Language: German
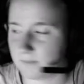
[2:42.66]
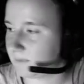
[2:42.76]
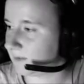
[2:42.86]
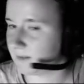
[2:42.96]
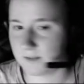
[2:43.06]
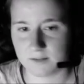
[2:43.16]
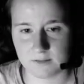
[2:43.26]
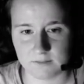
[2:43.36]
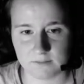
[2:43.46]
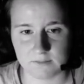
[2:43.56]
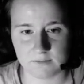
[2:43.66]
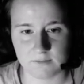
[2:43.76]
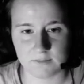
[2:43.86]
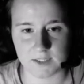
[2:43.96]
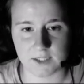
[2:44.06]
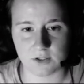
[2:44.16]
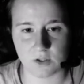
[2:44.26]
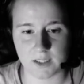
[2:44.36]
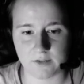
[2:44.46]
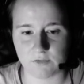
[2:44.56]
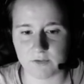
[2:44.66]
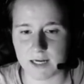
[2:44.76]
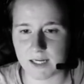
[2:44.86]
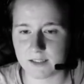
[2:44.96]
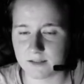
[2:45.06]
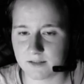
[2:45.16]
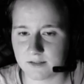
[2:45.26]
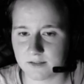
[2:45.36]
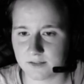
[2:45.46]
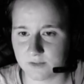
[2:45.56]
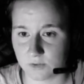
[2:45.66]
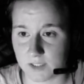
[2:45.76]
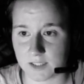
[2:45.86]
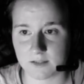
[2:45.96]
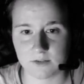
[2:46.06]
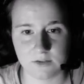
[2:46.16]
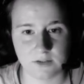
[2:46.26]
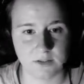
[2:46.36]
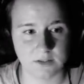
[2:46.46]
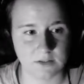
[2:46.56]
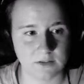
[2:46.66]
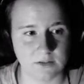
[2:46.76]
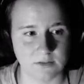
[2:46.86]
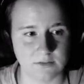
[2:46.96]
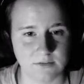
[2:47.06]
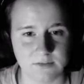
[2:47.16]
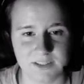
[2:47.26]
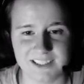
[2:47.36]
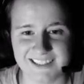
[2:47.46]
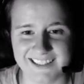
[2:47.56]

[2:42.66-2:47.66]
Ne, der hat die andere gesehen. Oh mein oh, Gott, ich hatte gerade so... Ein... so Lack. Ach, geh kacken, oh. fick dich.